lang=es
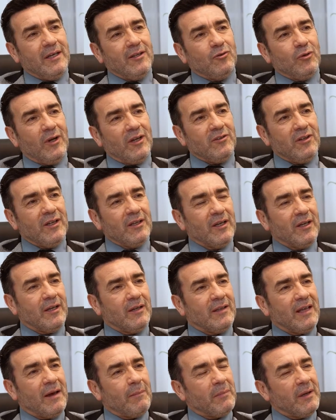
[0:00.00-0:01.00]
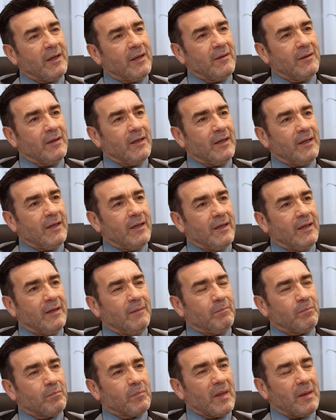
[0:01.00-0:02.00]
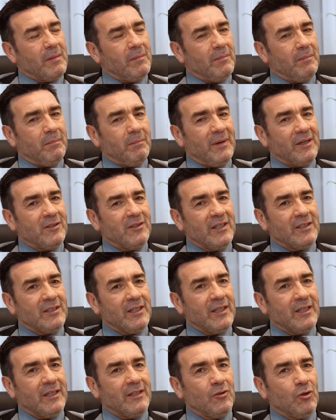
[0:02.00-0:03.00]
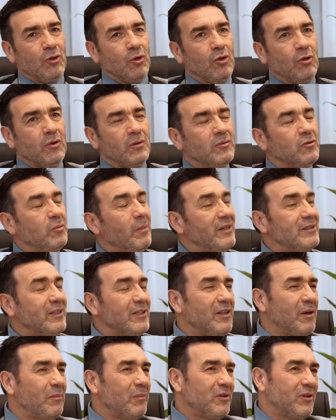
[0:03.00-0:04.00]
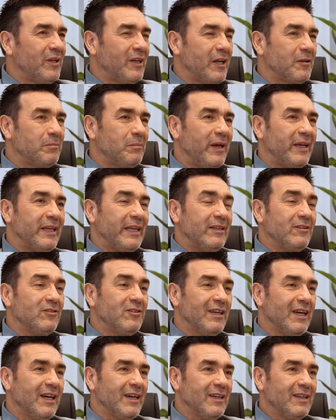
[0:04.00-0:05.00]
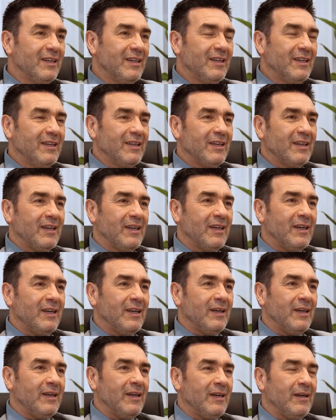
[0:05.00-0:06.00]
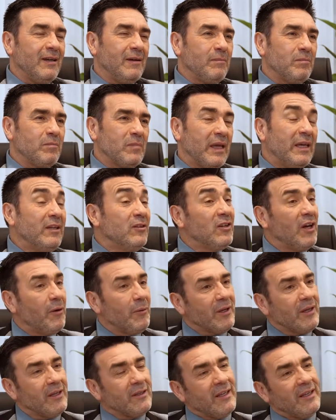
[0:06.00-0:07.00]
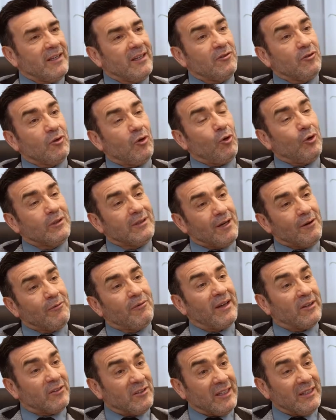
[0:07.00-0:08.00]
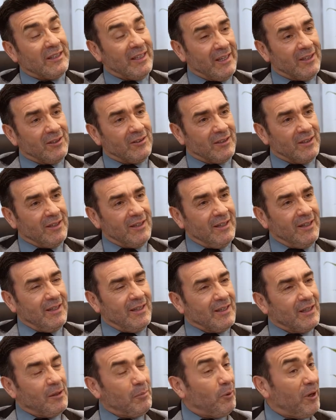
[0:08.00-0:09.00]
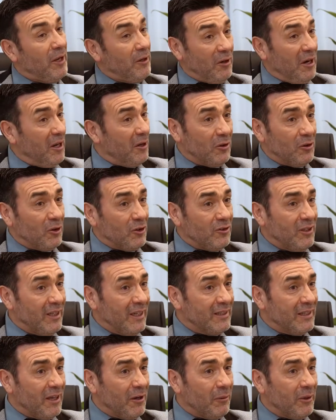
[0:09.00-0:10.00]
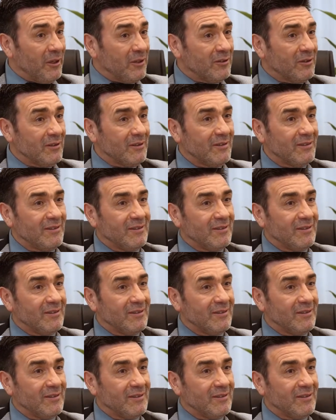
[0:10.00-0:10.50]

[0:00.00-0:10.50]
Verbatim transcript: eso hace que también, eh, más allá de todo, vayas tomando la experiencia eh, en saber que tenés otras facetas que por ahí no las conocías tal vez.